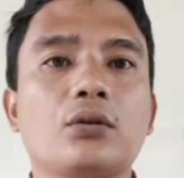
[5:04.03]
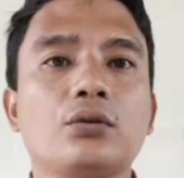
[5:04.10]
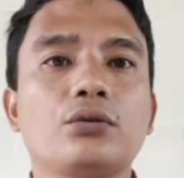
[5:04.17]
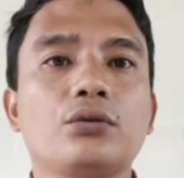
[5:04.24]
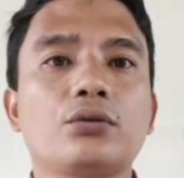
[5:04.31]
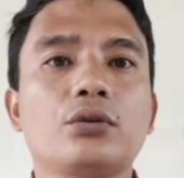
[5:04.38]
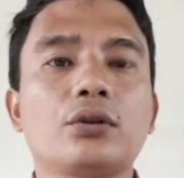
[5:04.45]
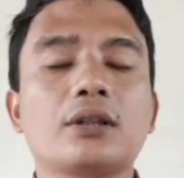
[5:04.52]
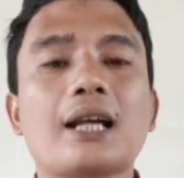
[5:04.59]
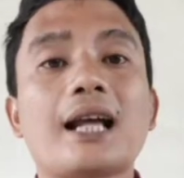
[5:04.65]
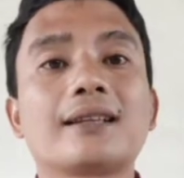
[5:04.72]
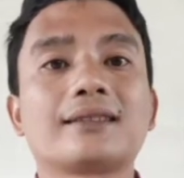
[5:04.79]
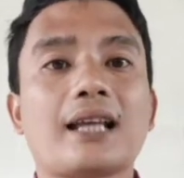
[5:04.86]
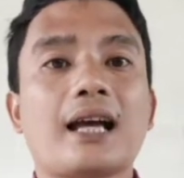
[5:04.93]
unsur
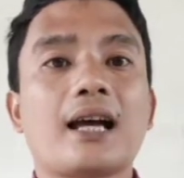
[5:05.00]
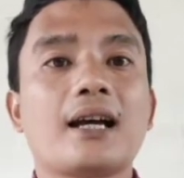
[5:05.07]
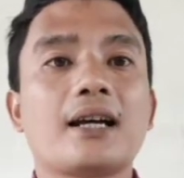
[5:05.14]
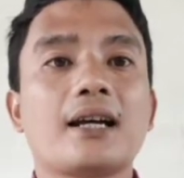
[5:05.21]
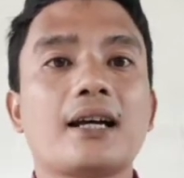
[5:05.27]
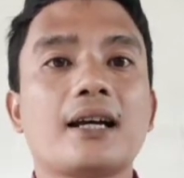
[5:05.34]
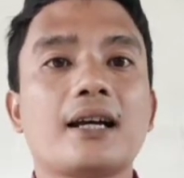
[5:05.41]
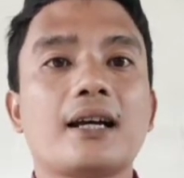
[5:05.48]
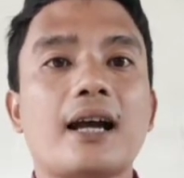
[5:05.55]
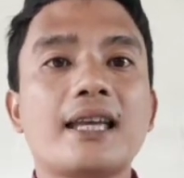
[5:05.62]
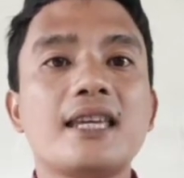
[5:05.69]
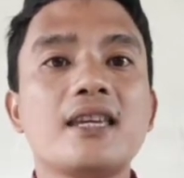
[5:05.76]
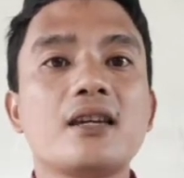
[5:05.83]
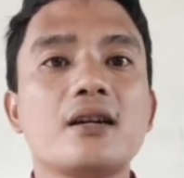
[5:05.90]
kata
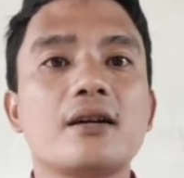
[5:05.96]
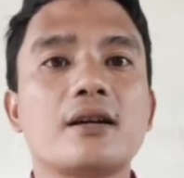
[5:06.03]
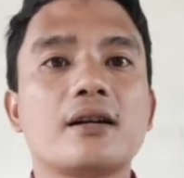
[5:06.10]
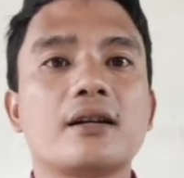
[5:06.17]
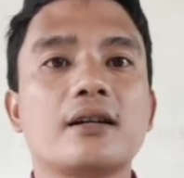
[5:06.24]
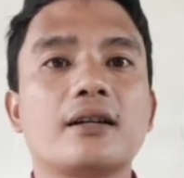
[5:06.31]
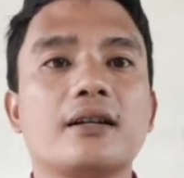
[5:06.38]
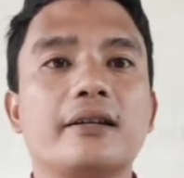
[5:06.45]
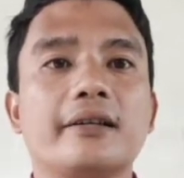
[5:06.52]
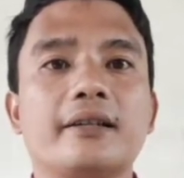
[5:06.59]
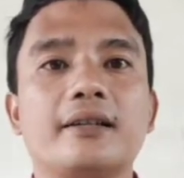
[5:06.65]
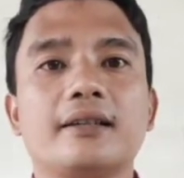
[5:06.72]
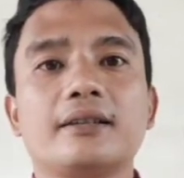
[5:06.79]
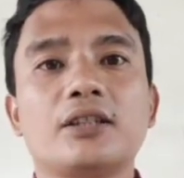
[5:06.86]
iya.
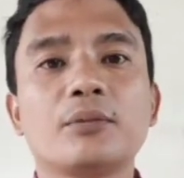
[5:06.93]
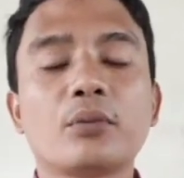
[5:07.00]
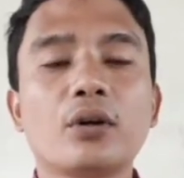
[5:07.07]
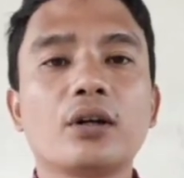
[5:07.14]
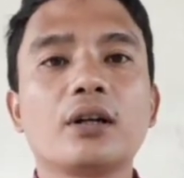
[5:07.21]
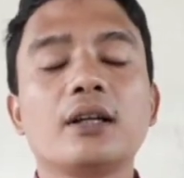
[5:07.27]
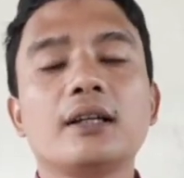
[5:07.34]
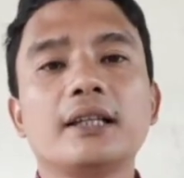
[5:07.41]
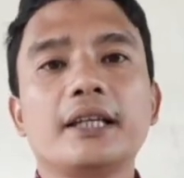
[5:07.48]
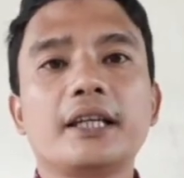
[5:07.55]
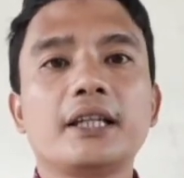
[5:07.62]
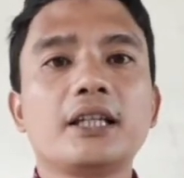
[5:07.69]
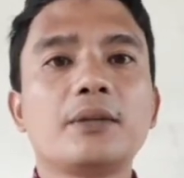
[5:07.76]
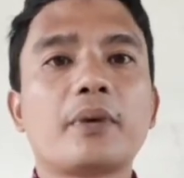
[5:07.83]
Simbol
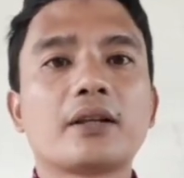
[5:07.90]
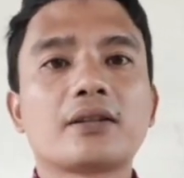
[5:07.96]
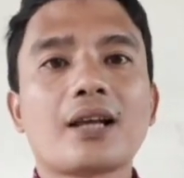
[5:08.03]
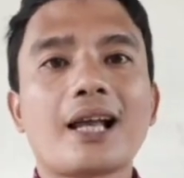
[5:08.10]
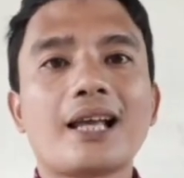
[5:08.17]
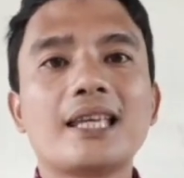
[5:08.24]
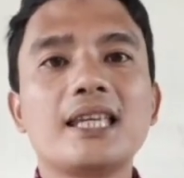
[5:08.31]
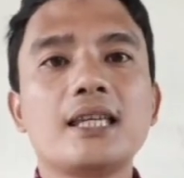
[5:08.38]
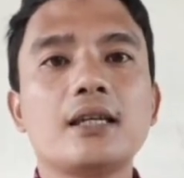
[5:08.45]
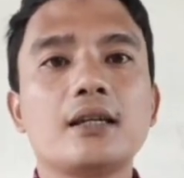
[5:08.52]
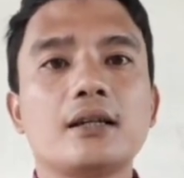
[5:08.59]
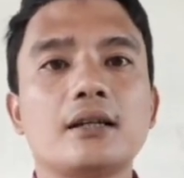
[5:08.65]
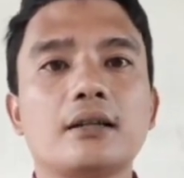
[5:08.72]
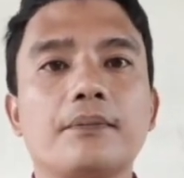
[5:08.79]
ini dibaca
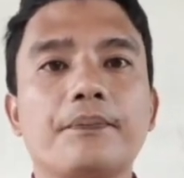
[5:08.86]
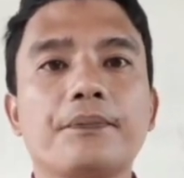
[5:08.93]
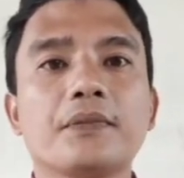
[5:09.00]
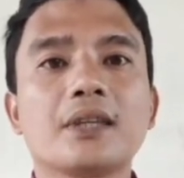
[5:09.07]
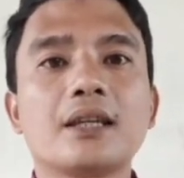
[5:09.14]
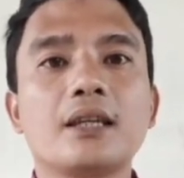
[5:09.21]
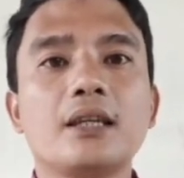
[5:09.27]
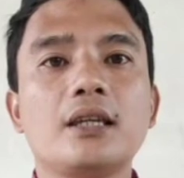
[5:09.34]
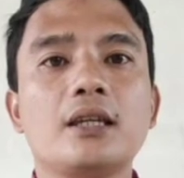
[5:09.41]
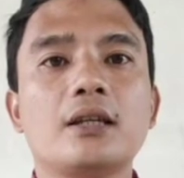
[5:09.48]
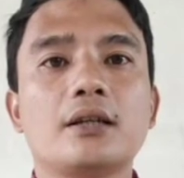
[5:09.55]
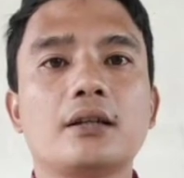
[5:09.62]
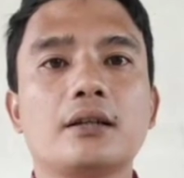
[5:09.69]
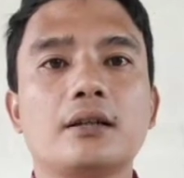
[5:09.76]
iya. Iya.
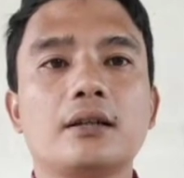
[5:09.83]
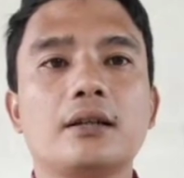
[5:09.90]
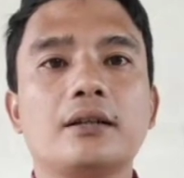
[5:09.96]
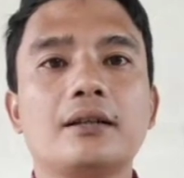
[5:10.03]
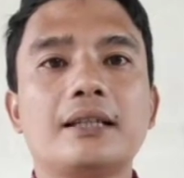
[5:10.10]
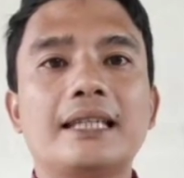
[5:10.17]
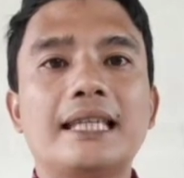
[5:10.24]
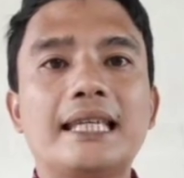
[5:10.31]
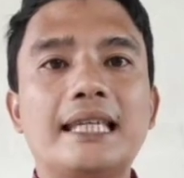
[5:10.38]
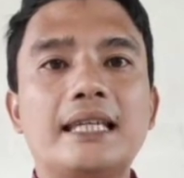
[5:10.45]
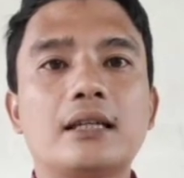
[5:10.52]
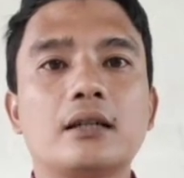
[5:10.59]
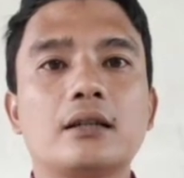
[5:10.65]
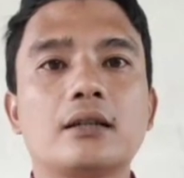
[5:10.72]

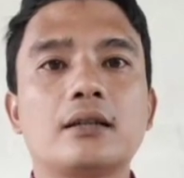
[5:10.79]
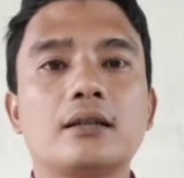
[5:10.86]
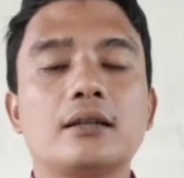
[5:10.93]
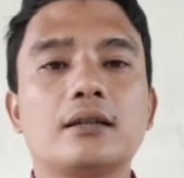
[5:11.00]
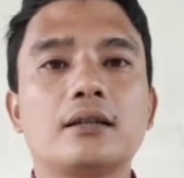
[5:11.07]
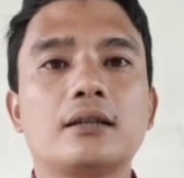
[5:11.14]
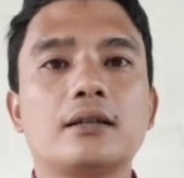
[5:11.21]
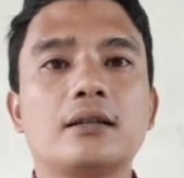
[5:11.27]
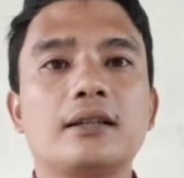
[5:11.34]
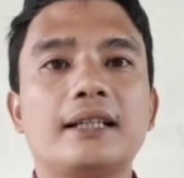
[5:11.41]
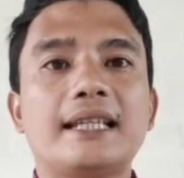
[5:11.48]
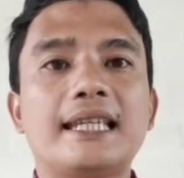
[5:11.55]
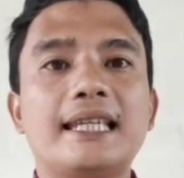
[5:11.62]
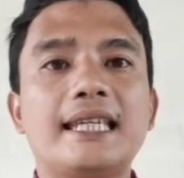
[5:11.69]
Iya.
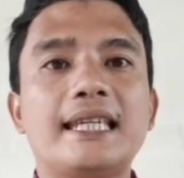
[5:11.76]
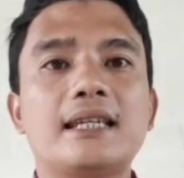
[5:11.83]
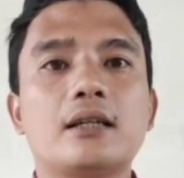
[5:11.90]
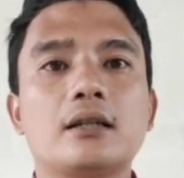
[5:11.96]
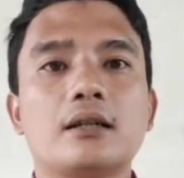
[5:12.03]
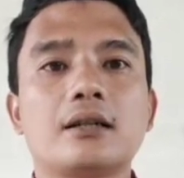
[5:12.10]
Iya.